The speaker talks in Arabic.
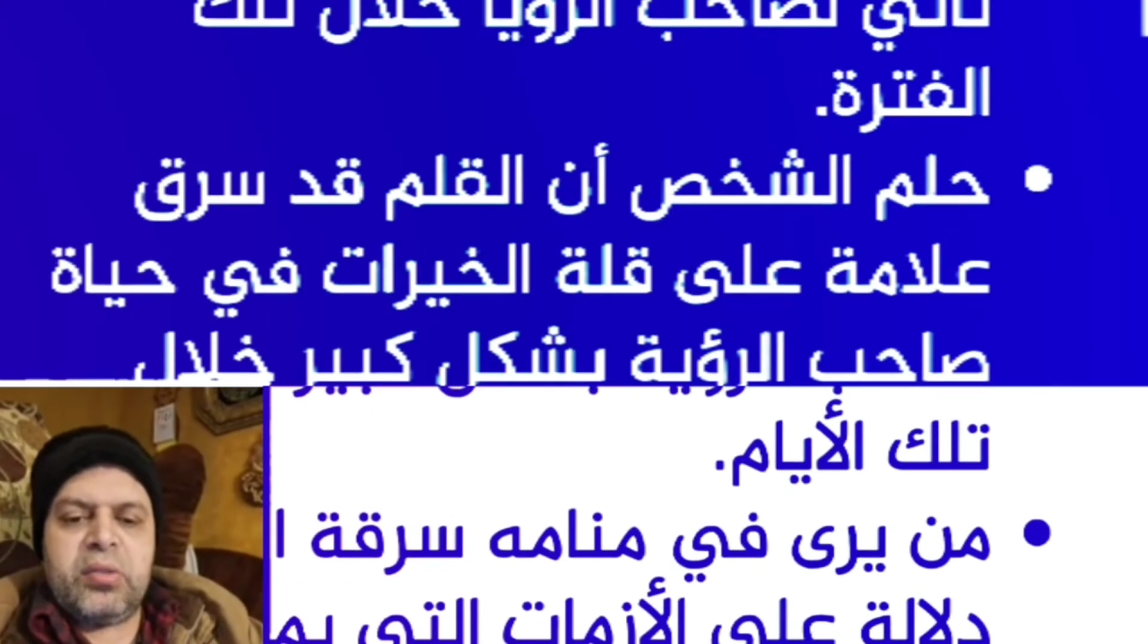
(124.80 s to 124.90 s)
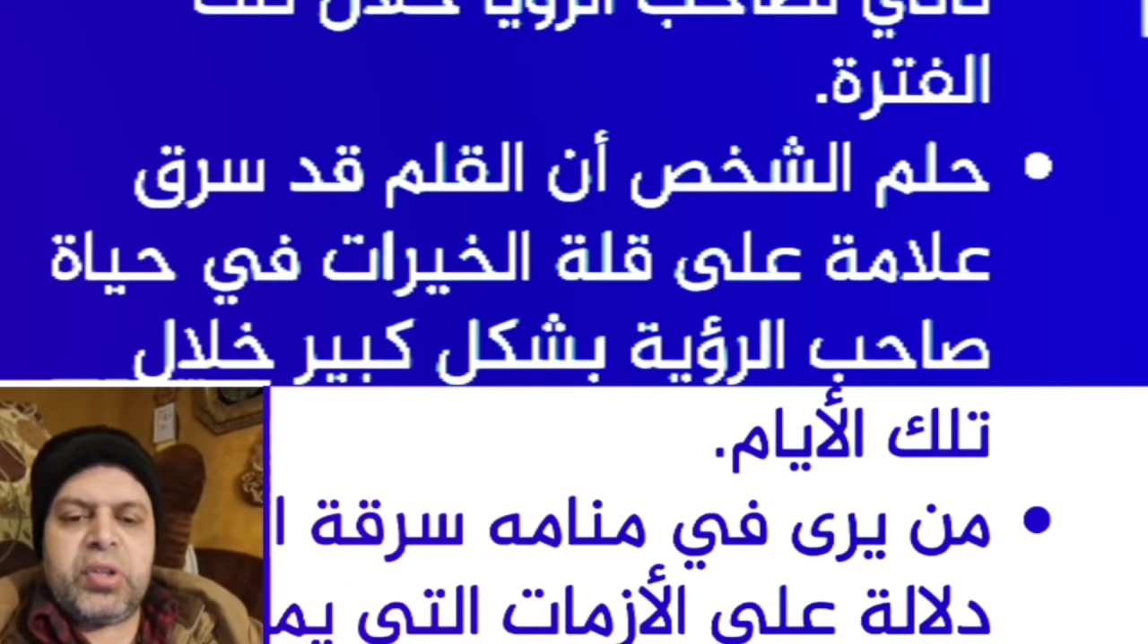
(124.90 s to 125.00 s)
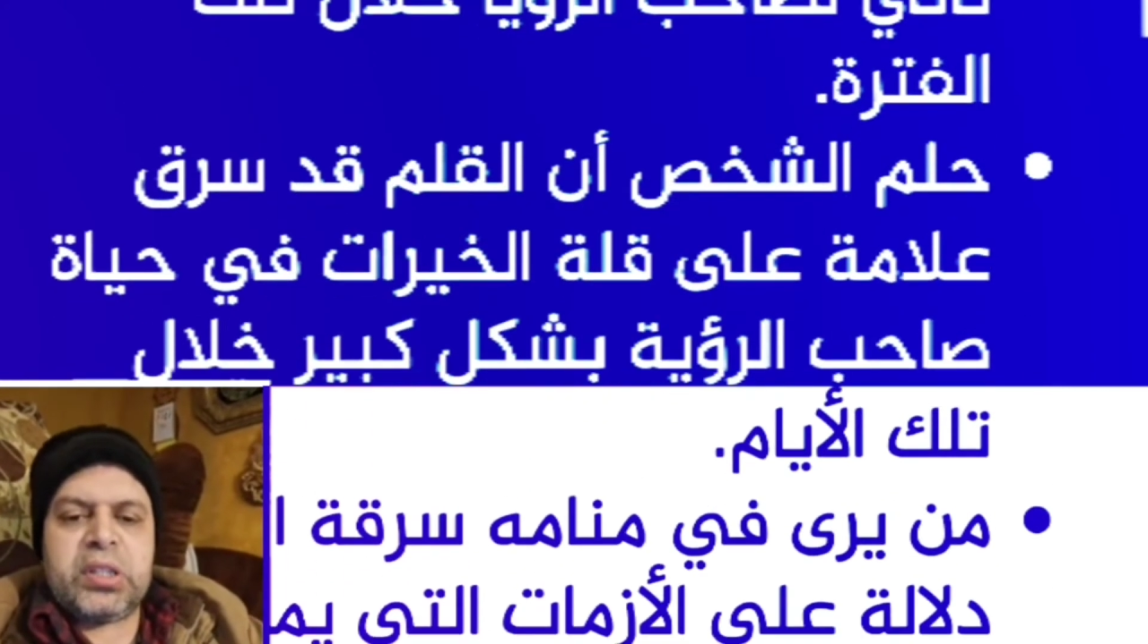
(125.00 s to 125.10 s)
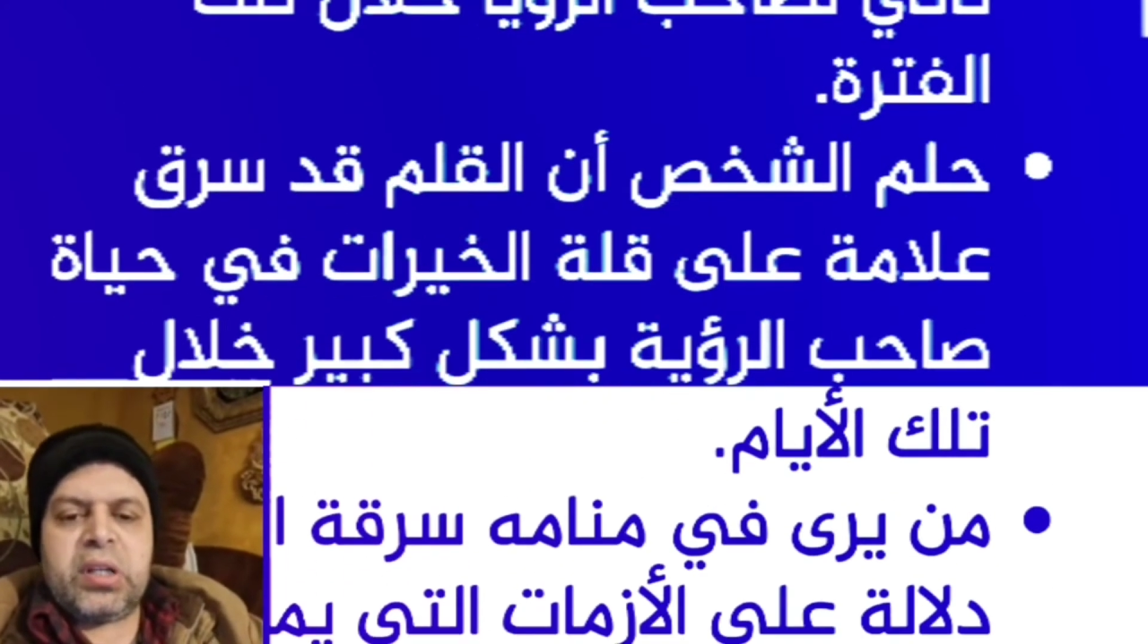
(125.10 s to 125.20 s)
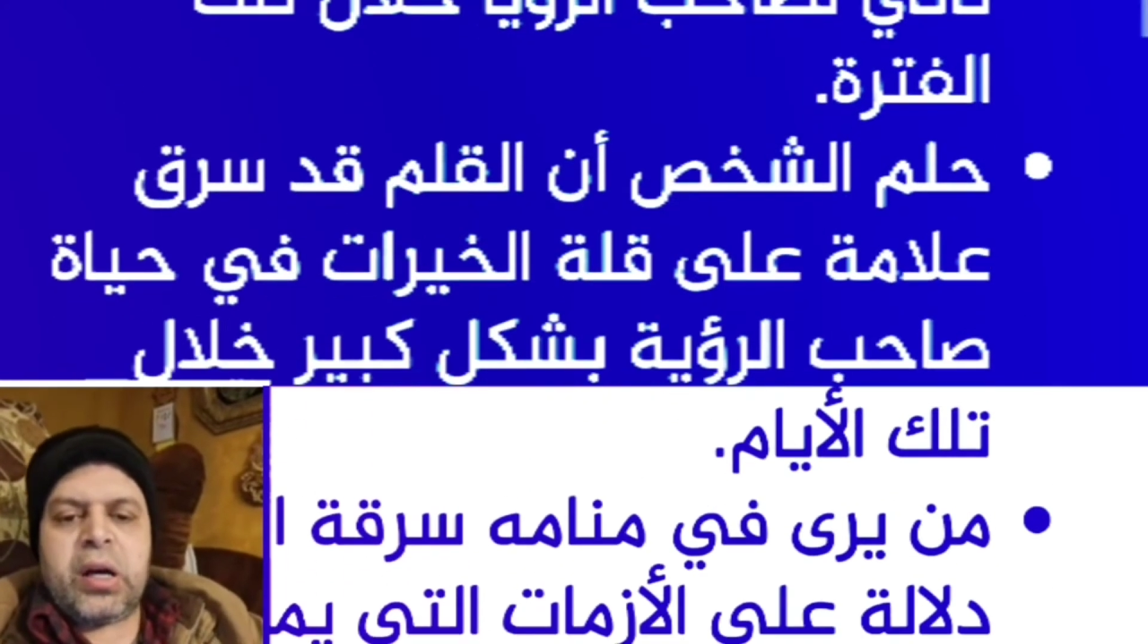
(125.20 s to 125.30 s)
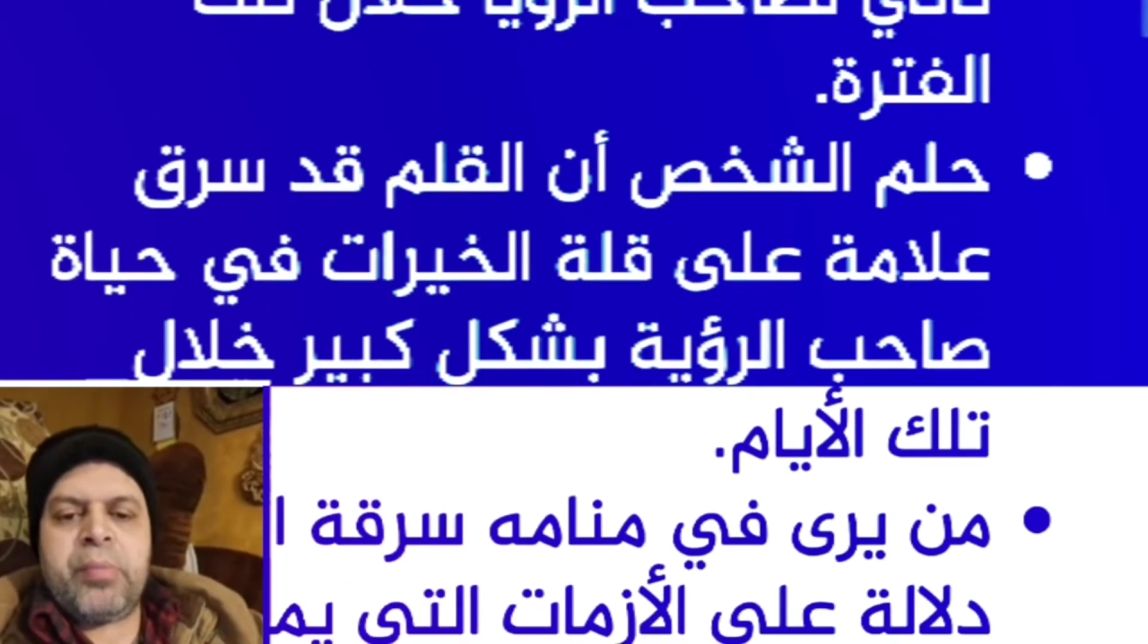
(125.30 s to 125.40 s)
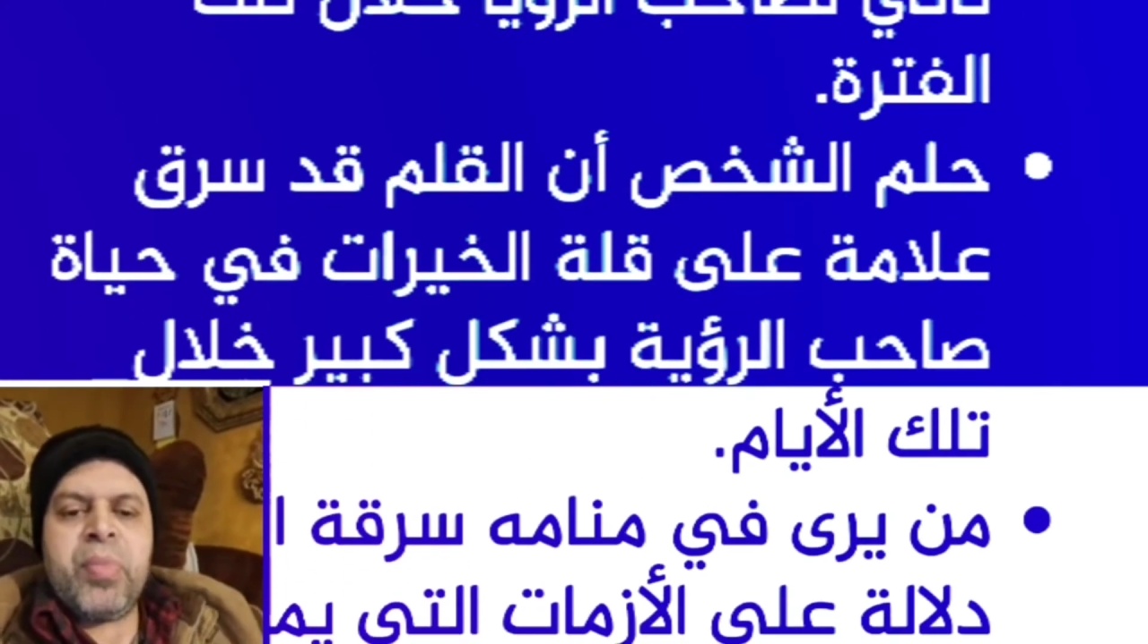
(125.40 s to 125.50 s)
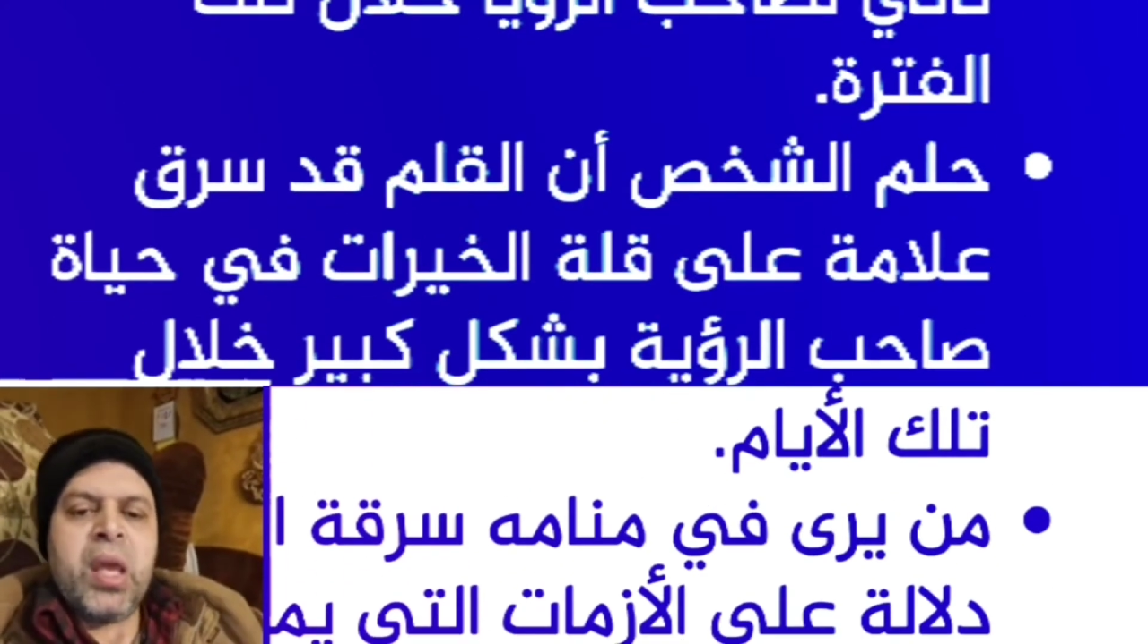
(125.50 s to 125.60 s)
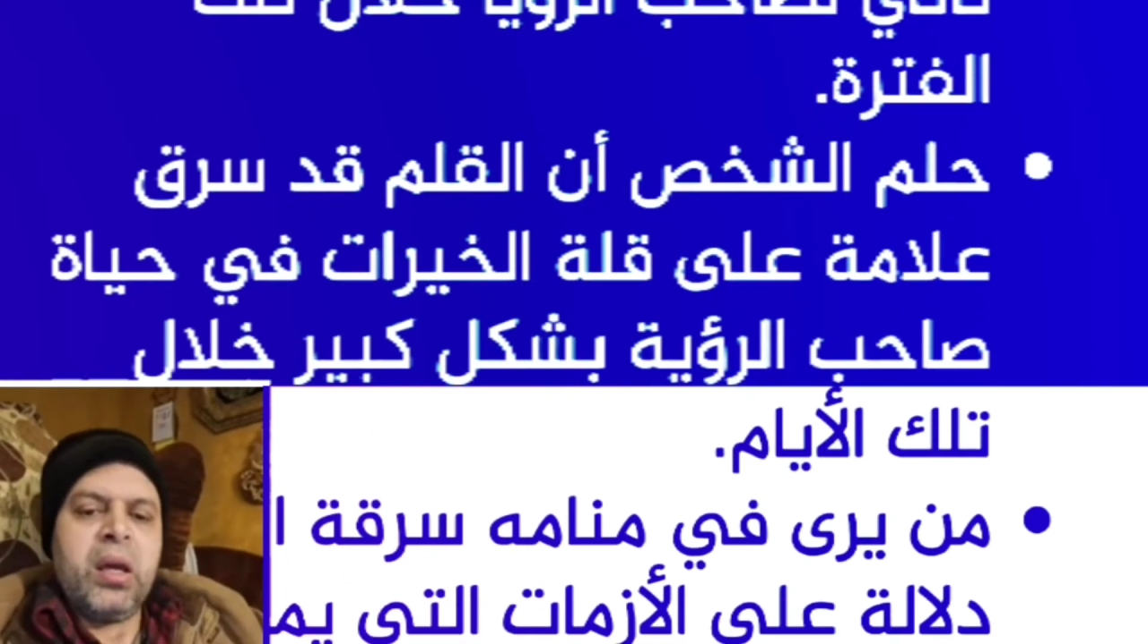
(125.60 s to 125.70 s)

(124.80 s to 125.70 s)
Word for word: الفترة